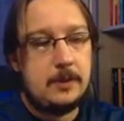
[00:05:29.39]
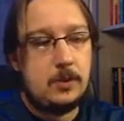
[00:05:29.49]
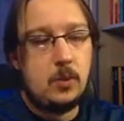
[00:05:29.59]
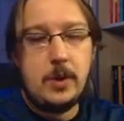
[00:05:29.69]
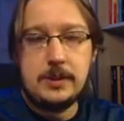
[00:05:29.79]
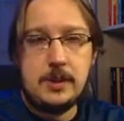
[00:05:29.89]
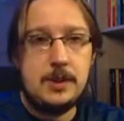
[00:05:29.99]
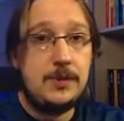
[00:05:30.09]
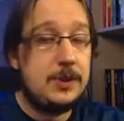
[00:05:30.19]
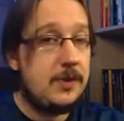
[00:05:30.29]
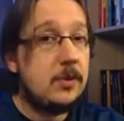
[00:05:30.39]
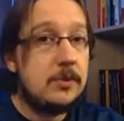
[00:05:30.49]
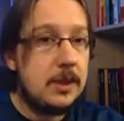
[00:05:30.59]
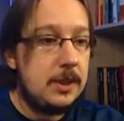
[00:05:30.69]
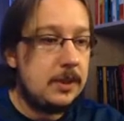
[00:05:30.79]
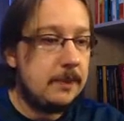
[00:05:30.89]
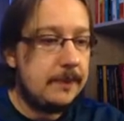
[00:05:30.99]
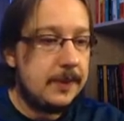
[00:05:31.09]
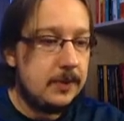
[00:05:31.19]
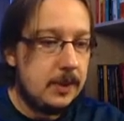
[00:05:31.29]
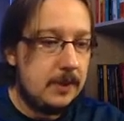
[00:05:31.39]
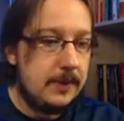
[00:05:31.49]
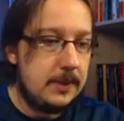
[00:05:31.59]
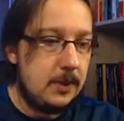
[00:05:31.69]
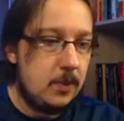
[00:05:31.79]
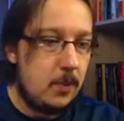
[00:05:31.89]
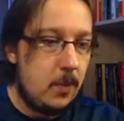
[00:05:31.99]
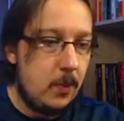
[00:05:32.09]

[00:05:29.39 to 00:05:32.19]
do 420 faltam 30. Então isso aqui vai ser